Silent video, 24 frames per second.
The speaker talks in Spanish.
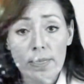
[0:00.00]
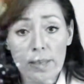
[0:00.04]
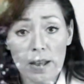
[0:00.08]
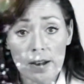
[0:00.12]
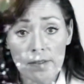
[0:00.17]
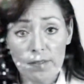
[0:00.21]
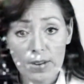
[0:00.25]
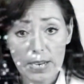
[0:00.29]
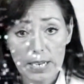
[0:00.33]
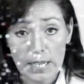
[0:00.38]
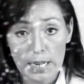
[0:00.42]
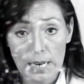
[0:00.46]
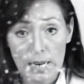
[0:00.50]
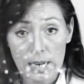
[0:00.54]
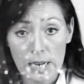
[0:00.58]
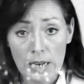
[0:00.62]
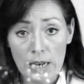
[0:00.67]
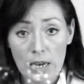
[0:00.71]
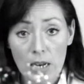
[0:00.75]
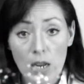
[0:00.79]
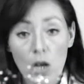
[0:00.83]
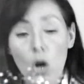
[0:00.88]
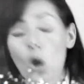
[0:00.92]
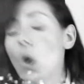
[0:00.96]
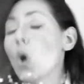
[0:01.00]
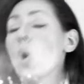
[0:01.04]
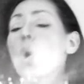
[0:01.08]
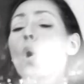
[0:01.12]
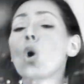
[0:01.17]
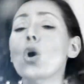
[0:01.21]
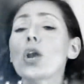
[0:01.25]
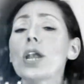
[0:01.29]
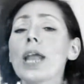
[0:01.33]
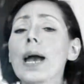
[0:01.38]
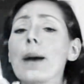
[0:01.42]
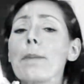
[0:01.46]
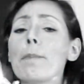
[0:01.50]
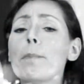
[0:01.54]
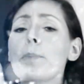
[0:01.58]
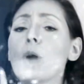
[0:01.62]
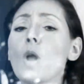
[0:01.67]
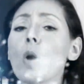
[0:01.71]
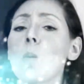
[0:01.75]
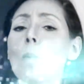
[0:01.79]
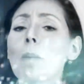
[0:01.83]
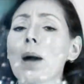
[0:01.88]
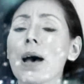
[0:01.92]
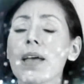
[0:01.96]
es invocado mi
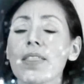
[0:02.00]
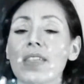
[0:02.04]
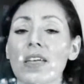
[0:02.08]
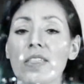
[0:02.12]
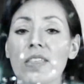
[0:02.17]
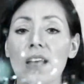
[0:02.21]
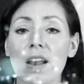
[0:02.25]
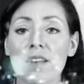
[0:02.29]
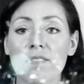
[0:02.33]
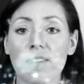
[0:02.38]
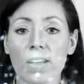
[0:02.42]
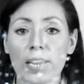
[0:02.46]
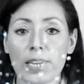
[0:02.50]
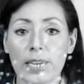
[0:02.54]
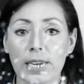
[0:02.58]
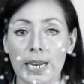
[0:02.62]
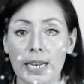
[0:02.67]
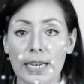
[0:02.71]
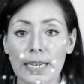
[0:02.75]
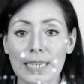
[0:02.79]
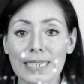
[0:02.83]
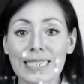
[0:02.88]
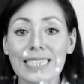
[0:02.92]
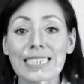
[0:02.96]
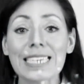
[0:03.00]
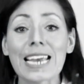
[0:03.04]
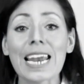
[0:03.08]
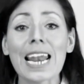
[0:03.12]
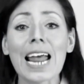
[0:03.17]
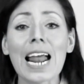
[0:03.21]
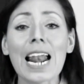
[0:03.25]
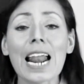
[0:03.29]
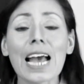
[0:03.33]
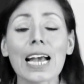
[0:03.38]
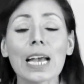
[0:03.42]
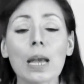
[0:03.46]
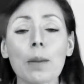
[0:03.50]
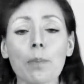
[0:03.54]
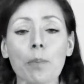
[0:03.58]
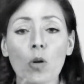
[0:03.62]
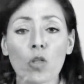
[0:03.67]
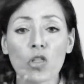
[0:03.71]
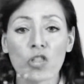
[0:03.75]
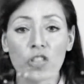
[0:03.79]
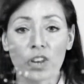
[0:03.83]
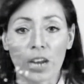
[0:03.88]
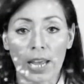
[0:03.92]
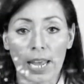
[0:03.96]
nombre, dice el Señor,
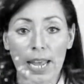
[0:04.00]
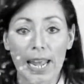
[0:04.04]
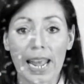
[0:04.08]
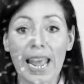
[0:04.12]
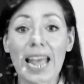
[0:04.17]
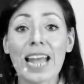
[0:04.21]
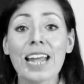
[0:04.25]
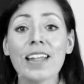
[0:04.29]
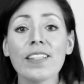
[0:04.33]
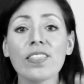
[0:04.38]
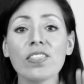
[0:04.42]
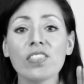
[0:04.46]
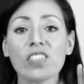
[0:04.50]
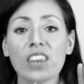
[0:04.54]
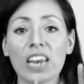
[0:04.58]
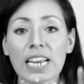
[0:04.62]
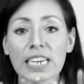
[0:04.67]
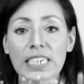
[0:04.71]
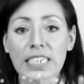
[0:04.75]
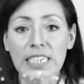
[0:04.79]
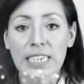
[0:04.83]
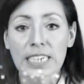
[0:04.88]
que hace conocer